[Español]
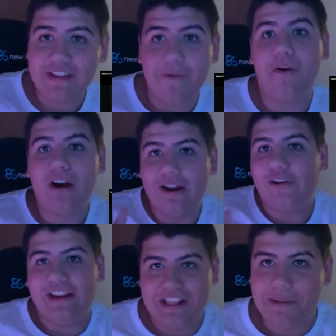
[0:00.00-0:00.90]
llevó a lo
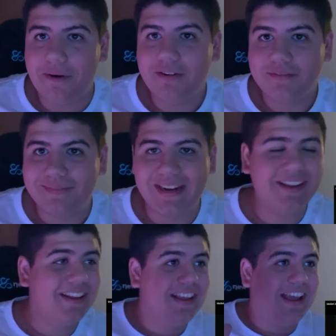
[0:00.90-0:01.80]
que le llevó, ¿vale?
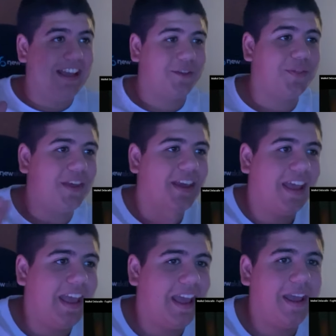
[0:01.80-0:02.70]
Entonces,
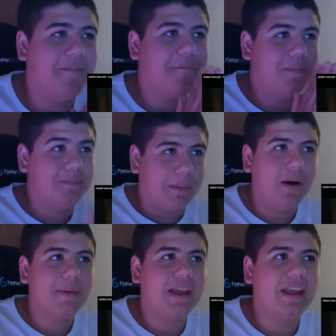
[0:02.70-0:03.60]
eh, vamos
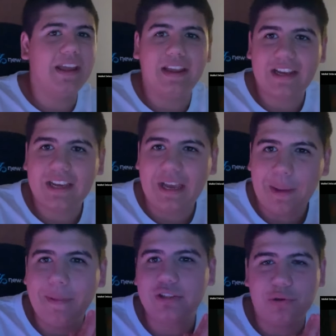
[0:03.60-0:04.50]
a ver qué
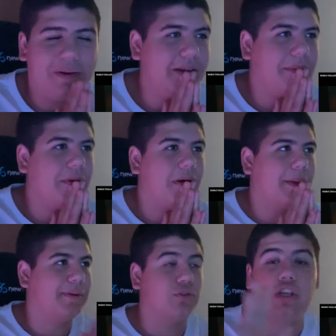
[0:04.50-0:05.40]
pasó, ¿vale? Vamos a ver qué
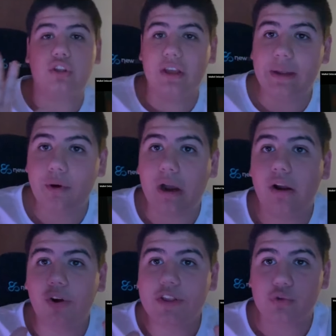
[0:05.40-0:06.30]
pasó. Si estoy equivocado
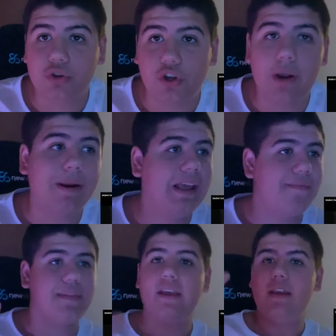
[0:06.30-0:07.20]
algo de su historia, ¿vale,
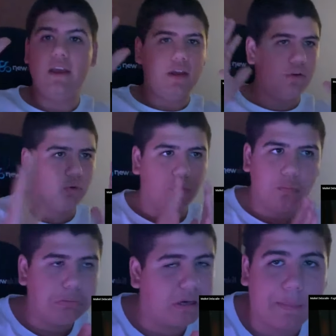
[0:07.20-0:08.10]
gente?
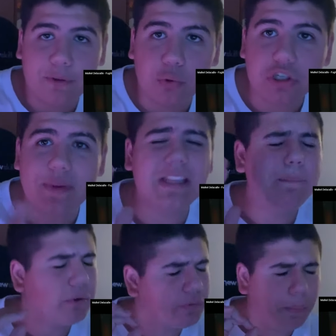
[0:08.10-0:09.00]
Respetuosamente,
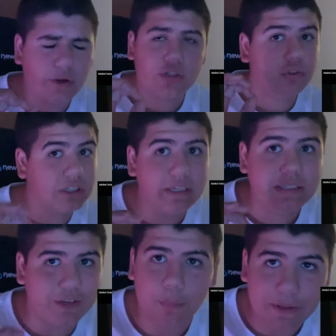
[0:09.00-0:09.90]
por favor, eso sí,
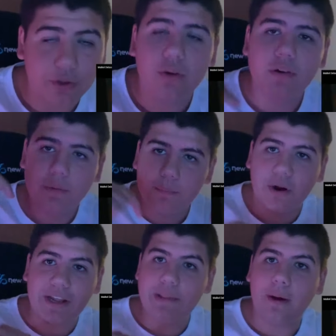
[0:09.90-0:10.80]
sí lo pido. Por
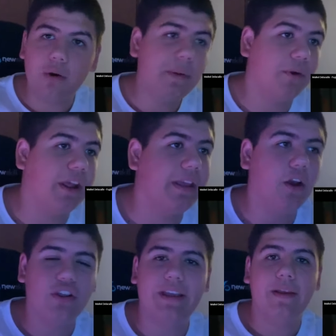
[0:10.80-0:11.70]
aquí debajo me ponéis,
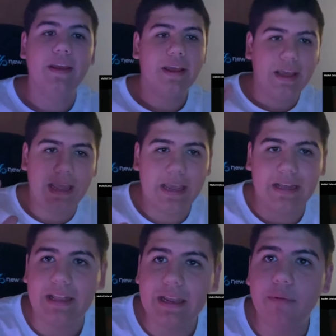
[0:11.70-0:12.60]
oye, eh,
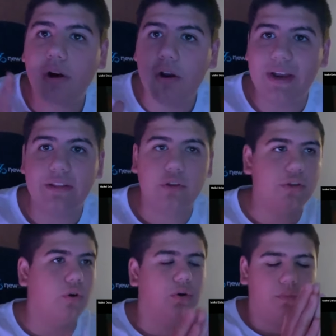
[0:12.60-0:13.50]
que te has equivocado en esto. Y
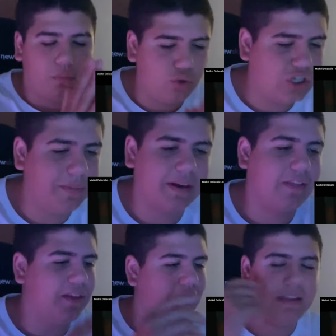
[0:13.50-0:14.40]
yo, muchísimas
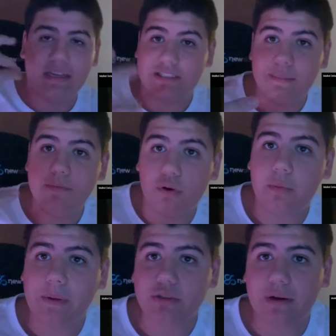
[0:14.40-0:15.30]
gracias. Y así me
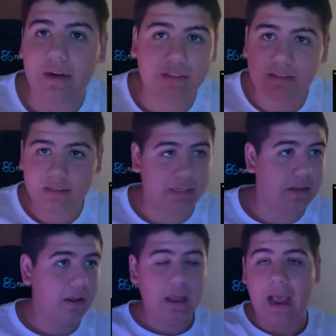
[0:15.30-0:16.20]
informo más sobre el artista.
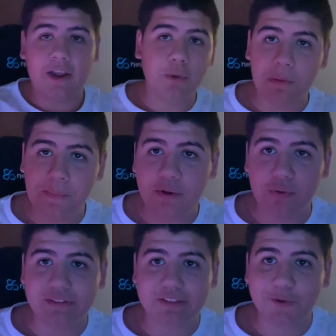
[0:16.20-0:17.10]
Y aquí nos podemos
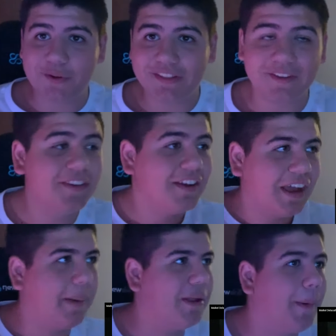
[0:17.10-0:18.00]
ayudar entre todos, gente.
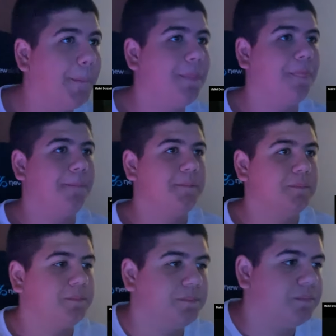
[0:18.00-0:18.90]
Vamos allá.
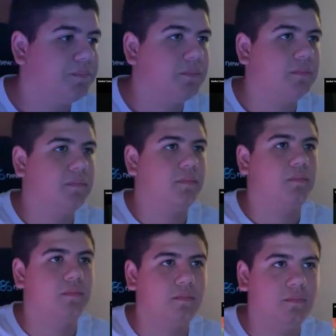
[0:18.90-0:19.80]

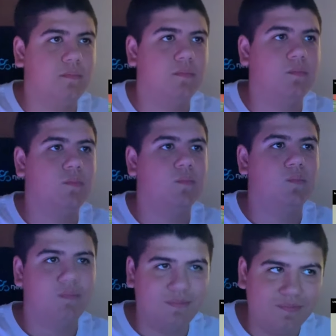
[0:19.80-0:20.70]
Diles que no,
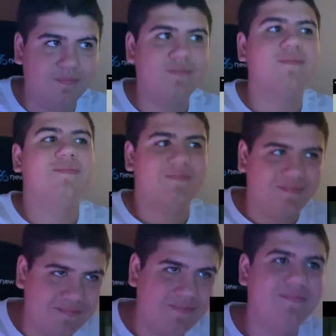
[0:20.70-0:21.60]

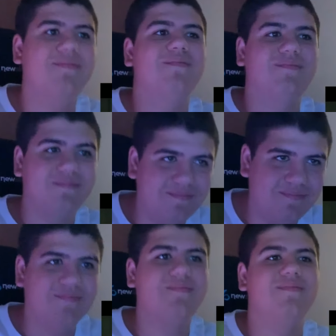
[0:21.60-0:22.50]
que no
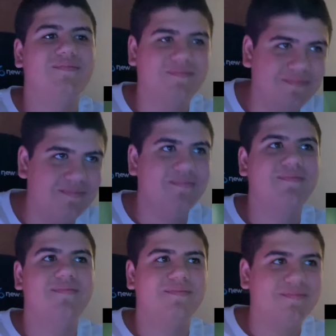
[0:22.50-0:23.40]
me
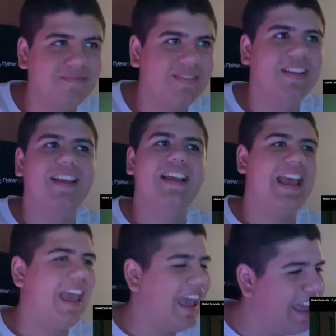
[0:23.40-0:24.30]
conoces.
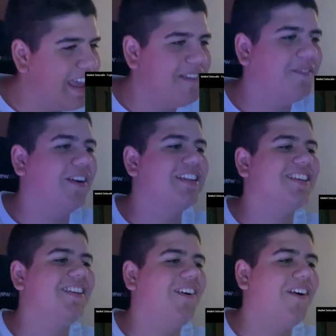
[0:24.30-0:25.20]
Ey, por eso
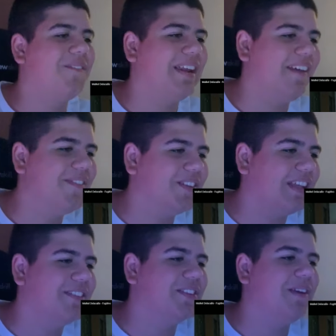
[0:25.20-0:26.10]
llevaba esperando
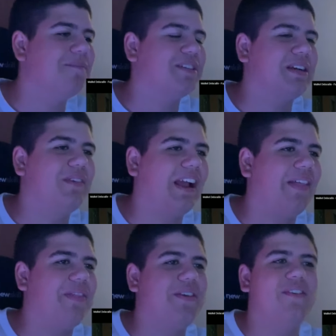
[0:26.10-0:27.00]
tanto tiempo a sacar una
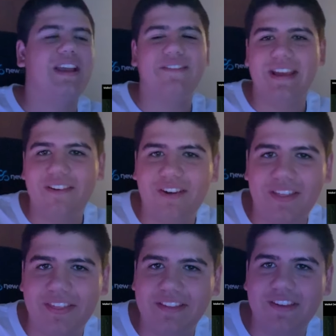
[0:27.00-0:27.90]
canción. Qué bien lo
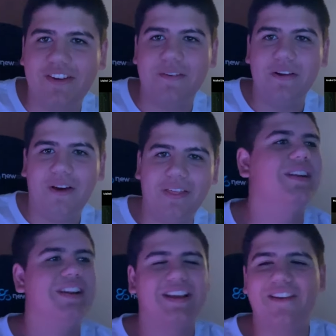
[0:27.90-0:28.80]
haces, tío, qué bien lo
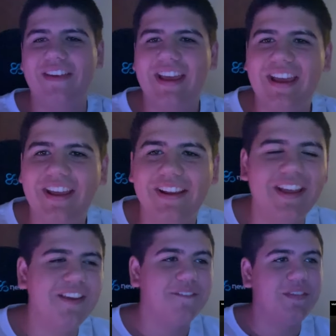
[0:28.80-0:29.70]
haces. Qué bien.
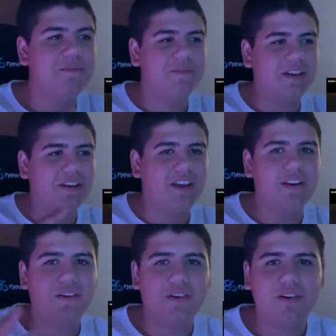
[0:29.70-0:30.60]
Dime que
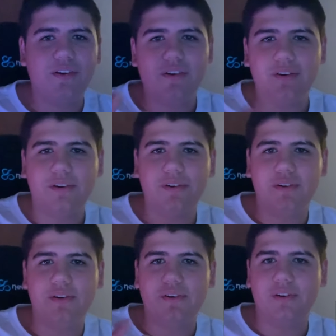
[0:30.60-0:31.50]
no, oh,
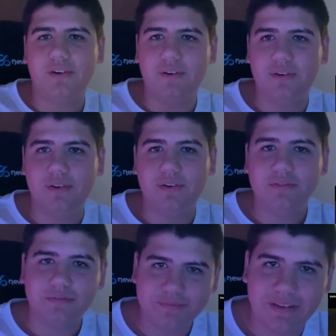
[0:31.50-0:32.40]
oh, oh, oh.
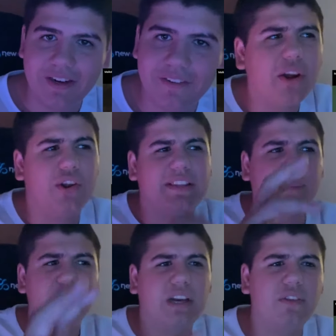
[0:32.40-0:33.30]
Vale, vale. Que nos está
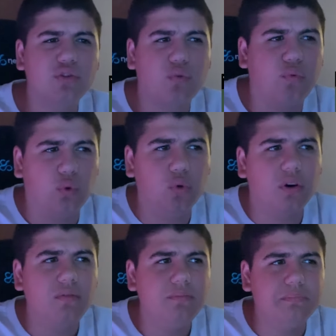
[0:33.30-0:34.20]
mostrando su
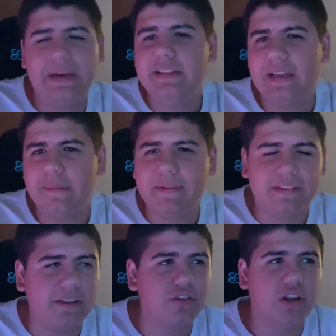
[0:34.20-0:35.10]
futuro, ¿vale? Estaba
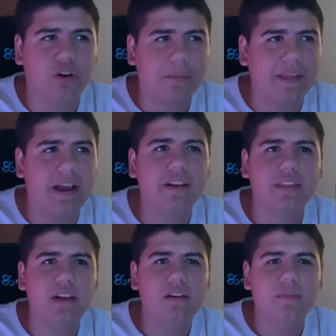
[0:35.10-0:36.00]
vestido sin ropa de
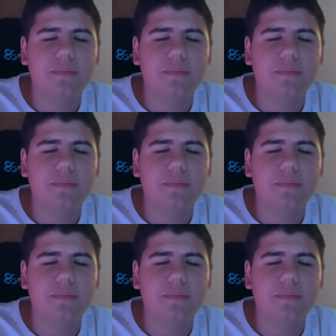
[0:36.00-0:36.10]
cárcel,